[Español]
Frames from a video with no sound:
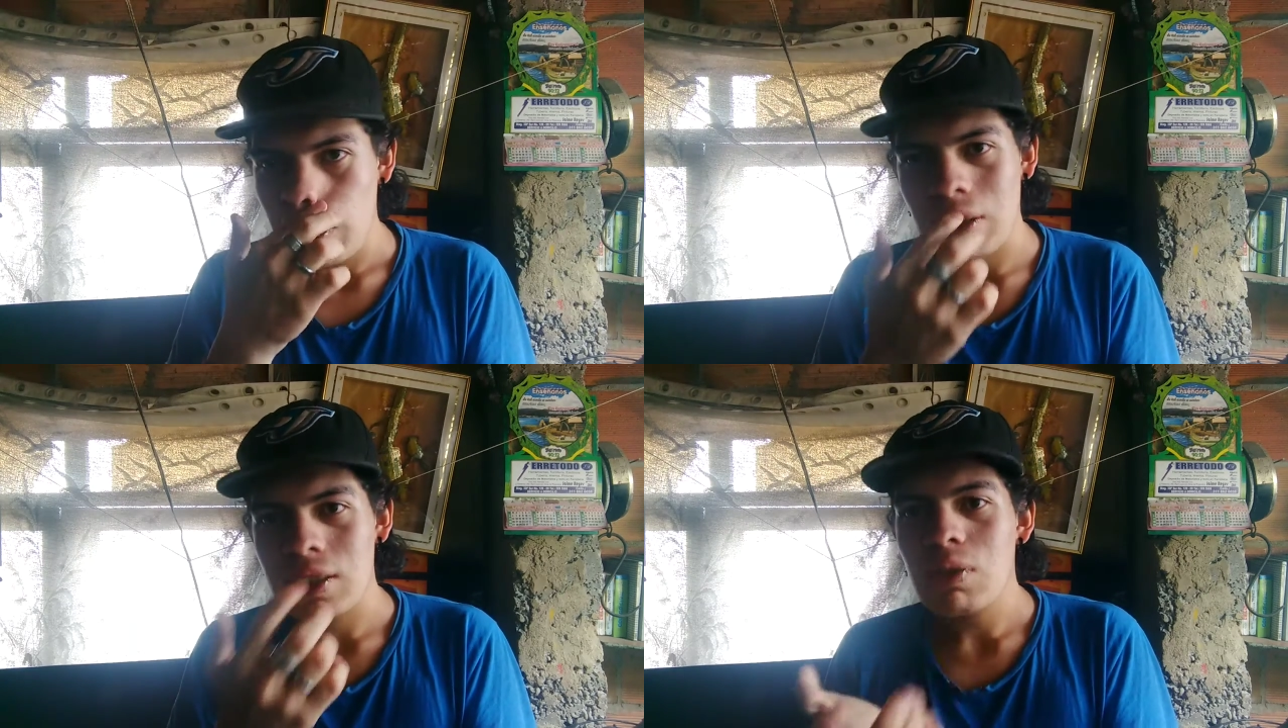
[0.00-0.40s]

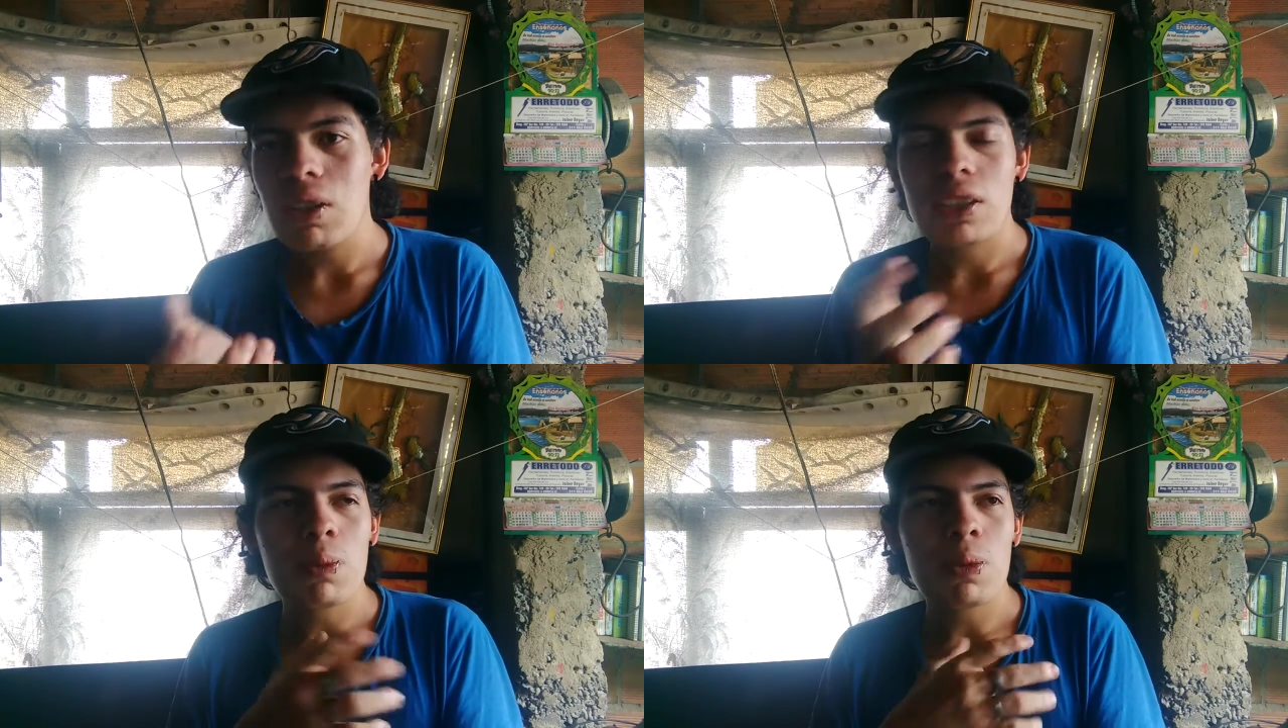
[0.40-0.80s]
hasta
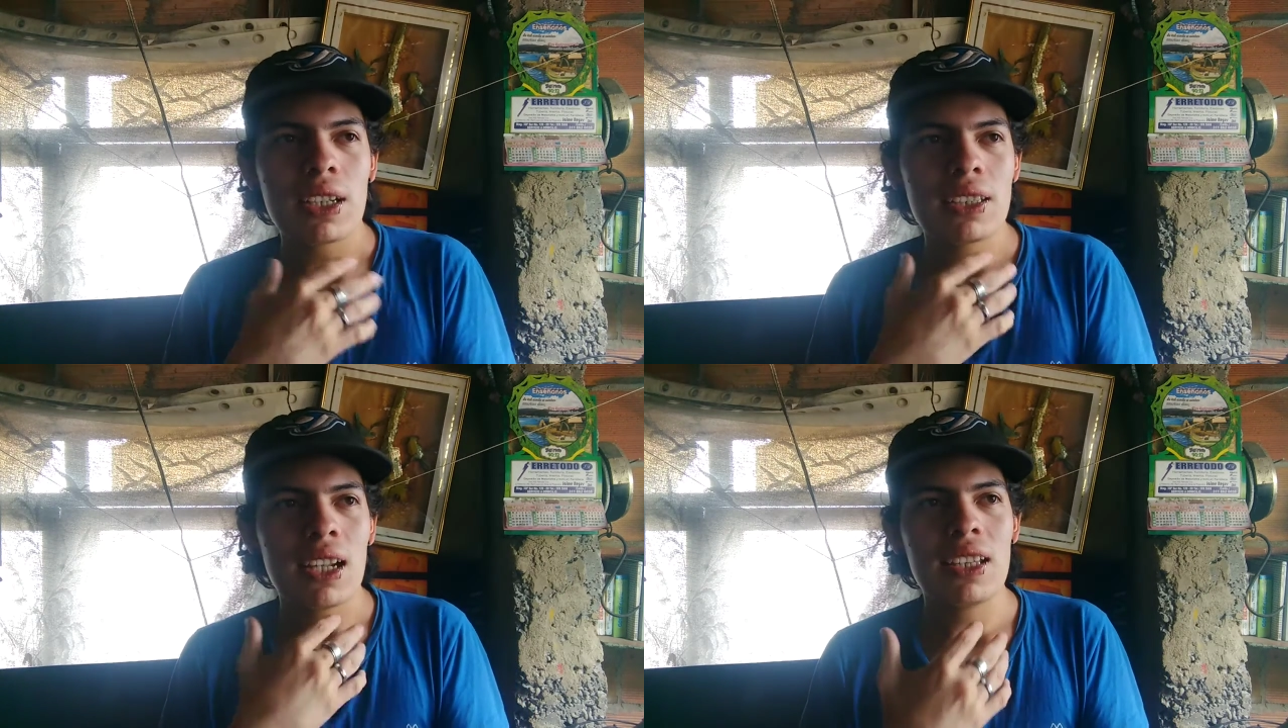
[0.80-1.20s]
4 porque
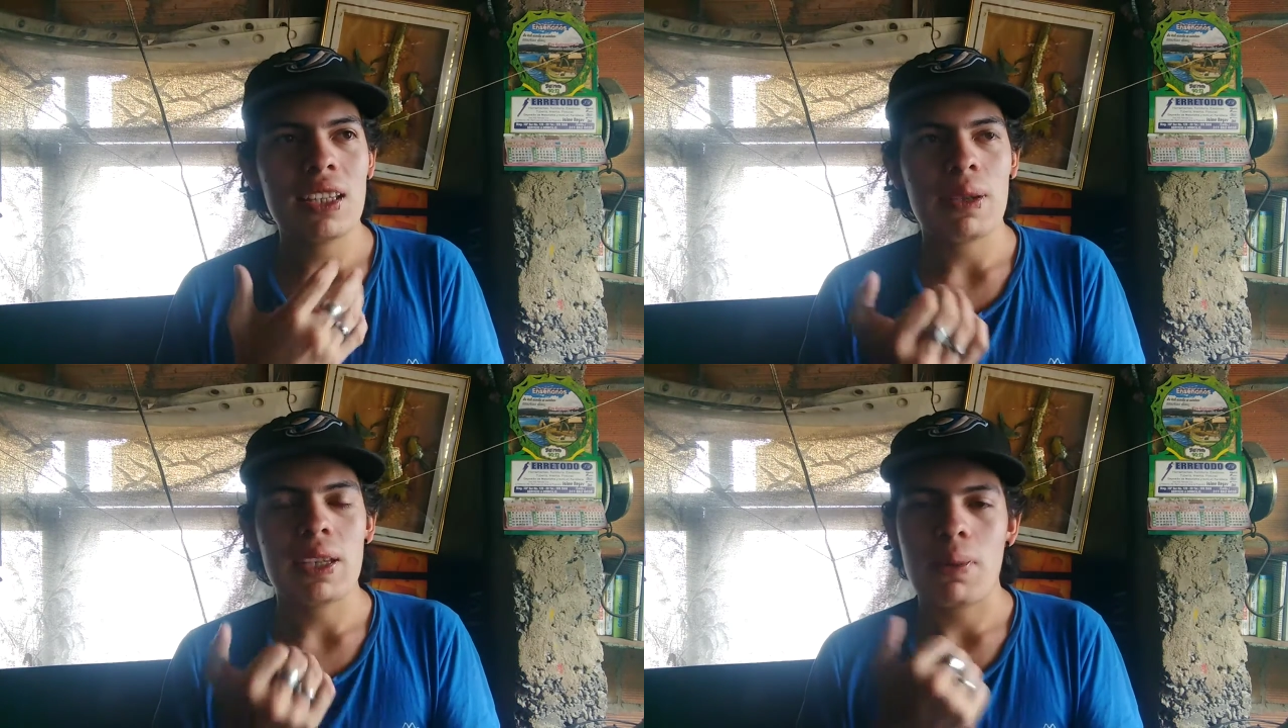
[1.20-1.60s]
este análisis va
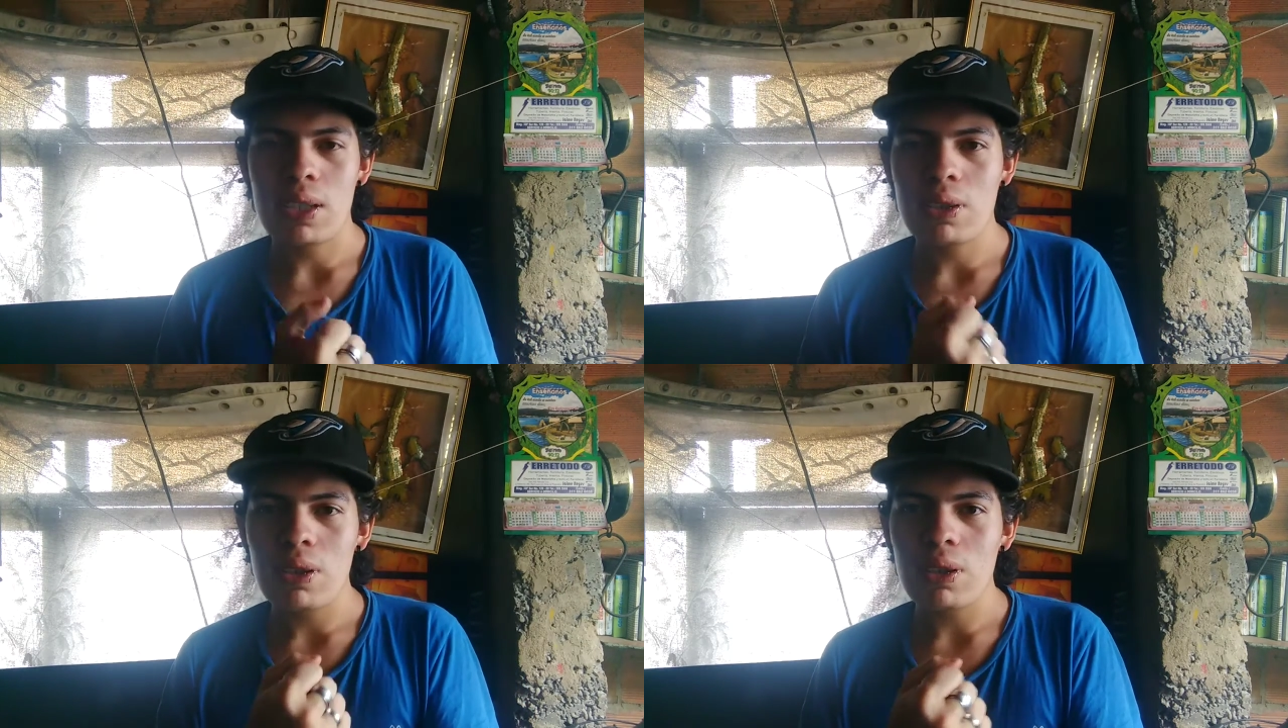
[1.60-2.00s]
a ser más
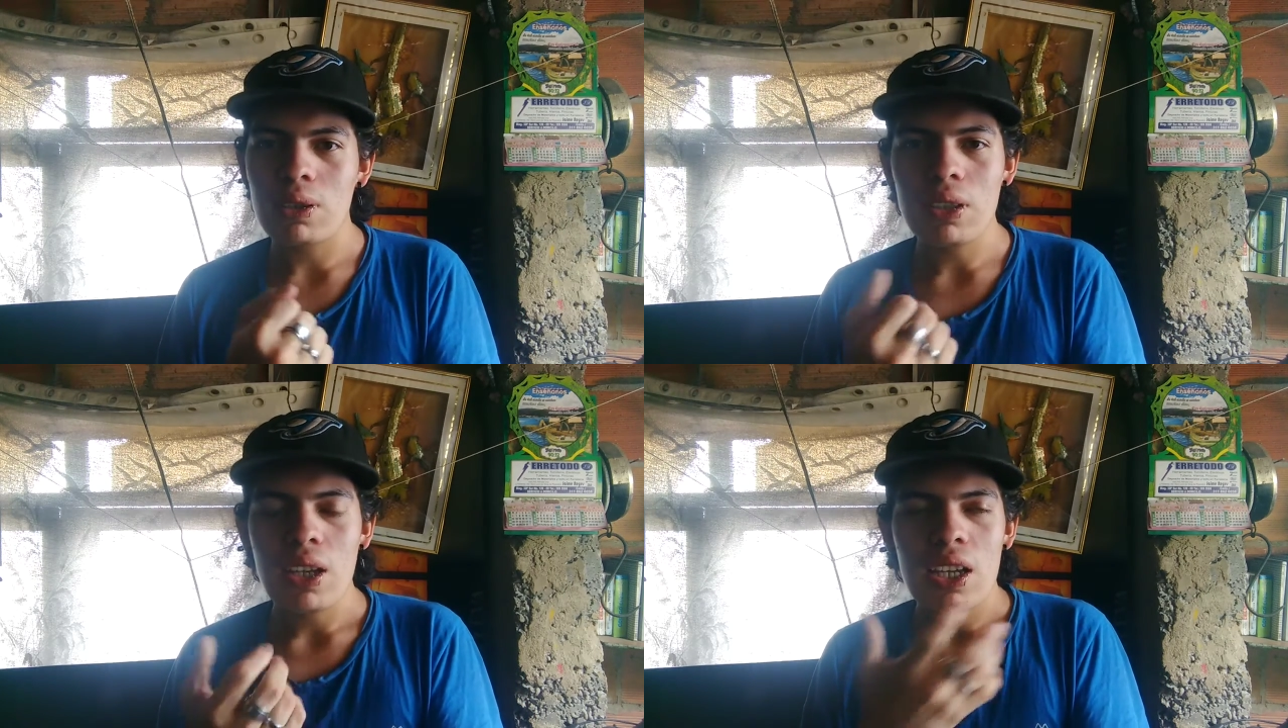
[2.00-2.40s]
corto